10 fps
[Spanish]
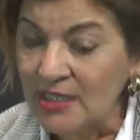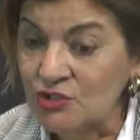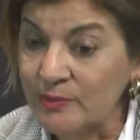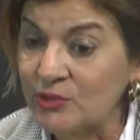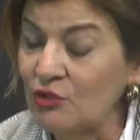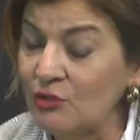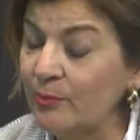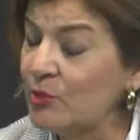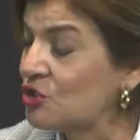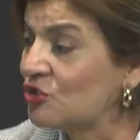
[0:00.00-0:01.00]
sobre todo en
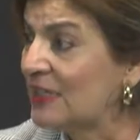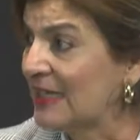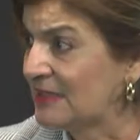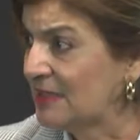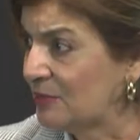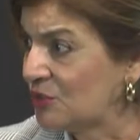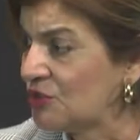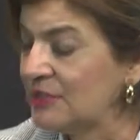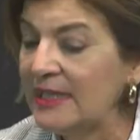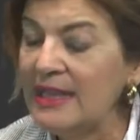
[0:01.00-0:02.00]
puestos directivos.